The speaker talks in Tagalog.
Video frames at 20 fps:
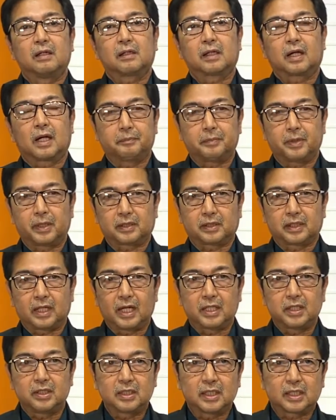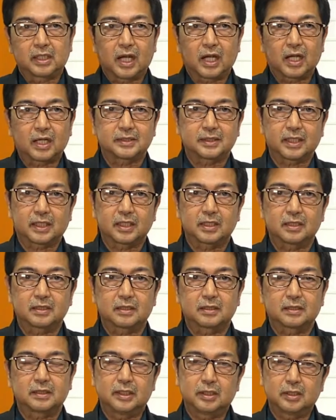Kapag tayo
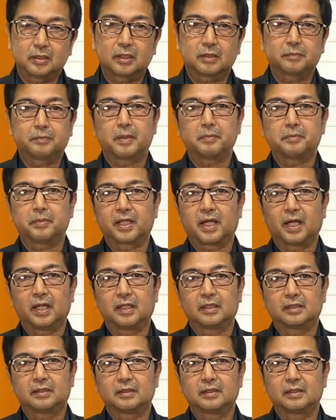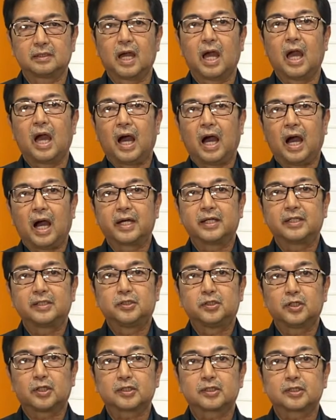nagkakasakit, sino nagpapagaling? ang
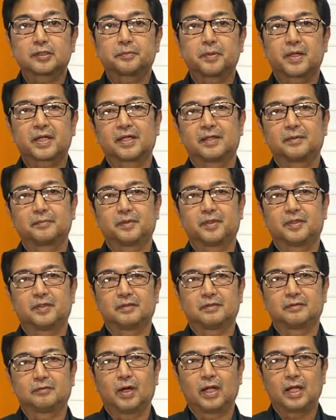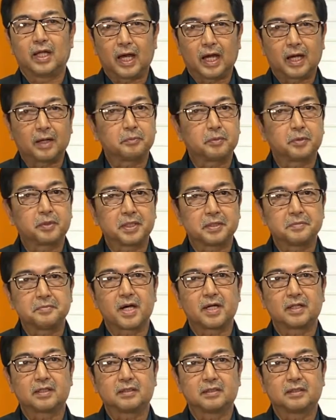Diyos pa rin po. Wala pong
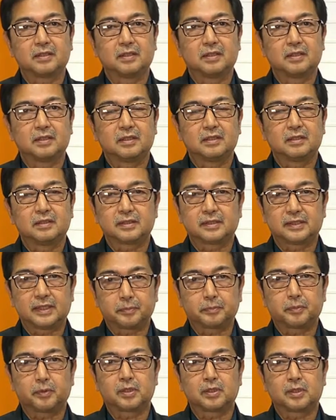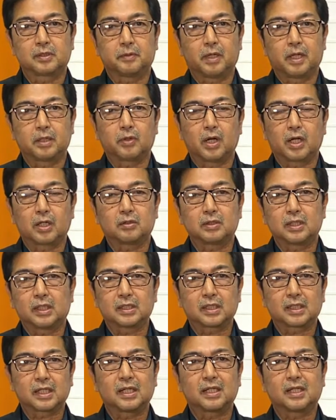iba. Siya po ang gumagawa.
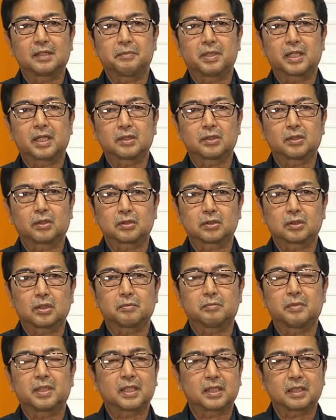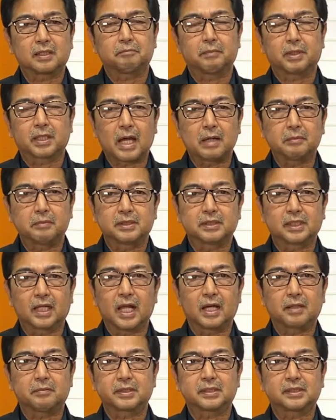Kunwari yan ang mga doktor, mga, maraming
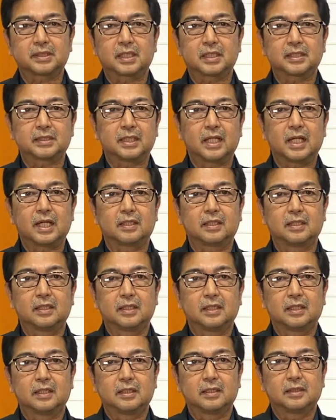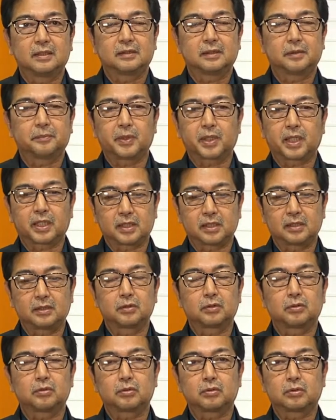salamat sa kanila sapagkat
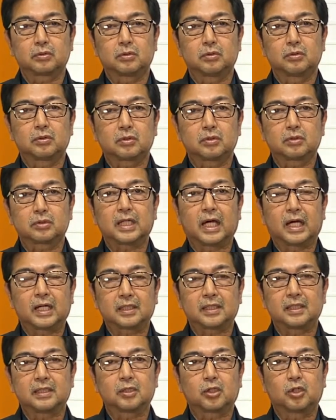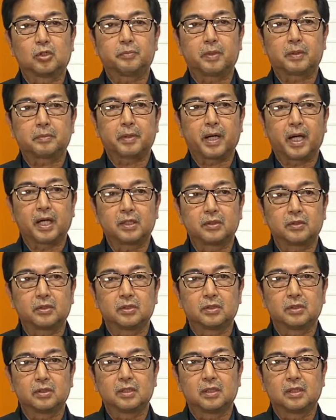tinuturo sa atin kung paano